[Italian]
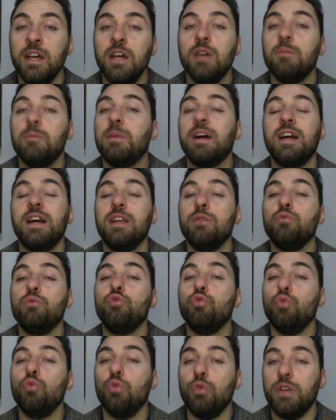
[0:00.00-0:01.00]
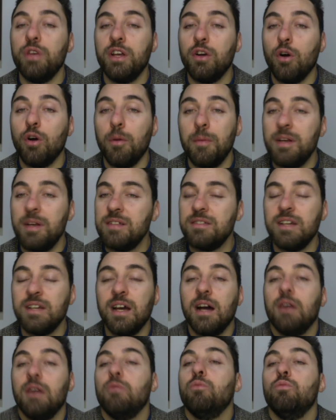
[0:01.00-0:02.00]
magari un tuo e-commerce che
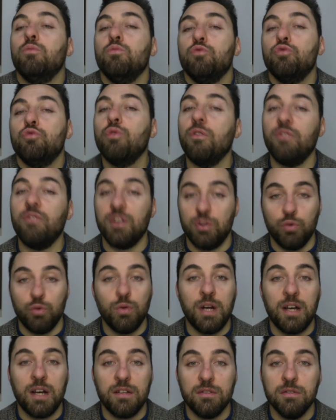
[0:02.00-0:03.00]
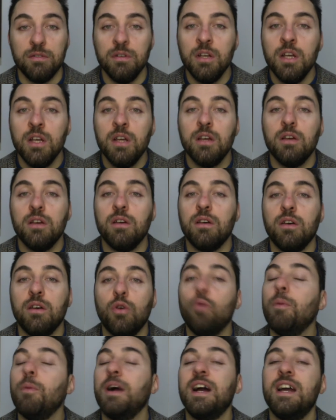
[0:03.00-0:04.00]
ha un suo fatturato eh, o
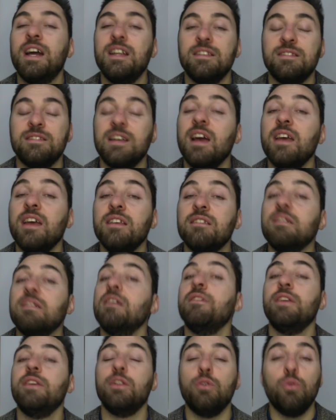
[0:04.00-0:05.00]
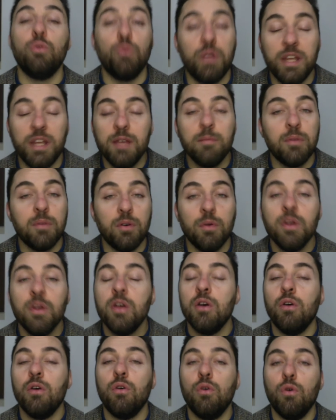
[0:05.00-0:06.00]
magari stai scrivendo un libro
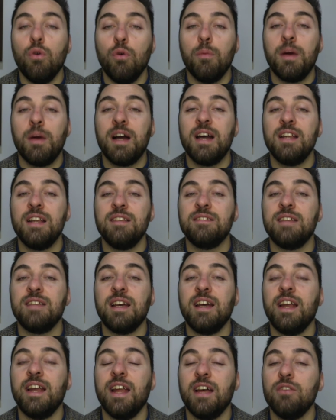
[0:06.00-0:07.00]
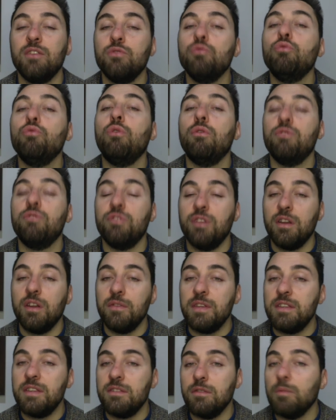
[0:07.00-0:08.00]
o magari stai creando un nuovo
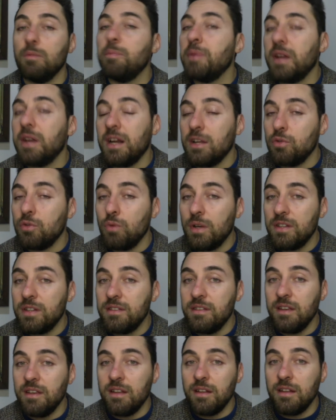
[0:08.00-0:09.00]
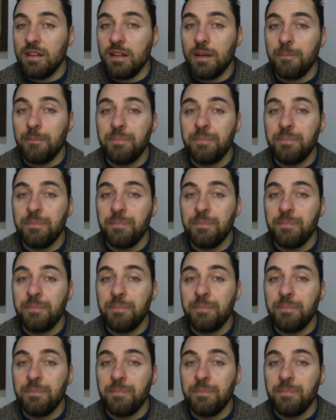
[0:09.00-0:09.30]
servizio per la tua azienda